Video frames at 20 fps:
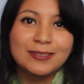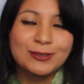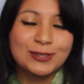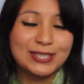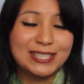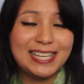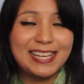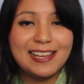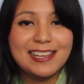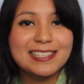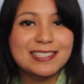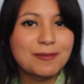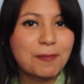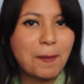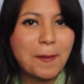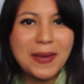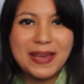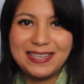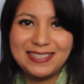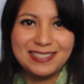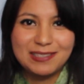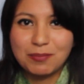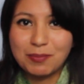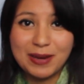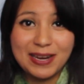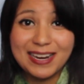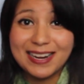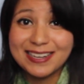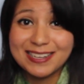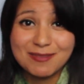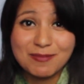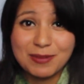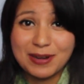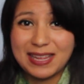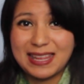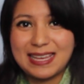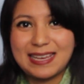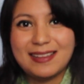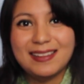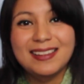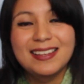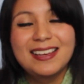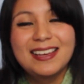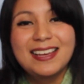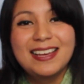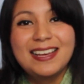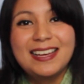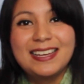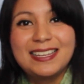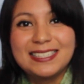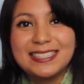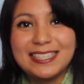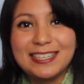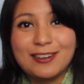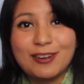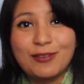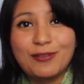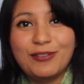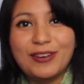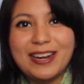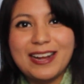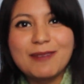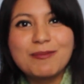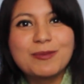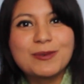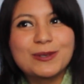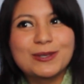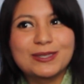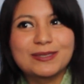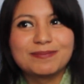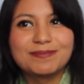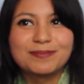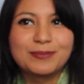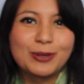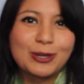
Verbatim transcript: Ustedes me inspiran en verdad si no fuera por,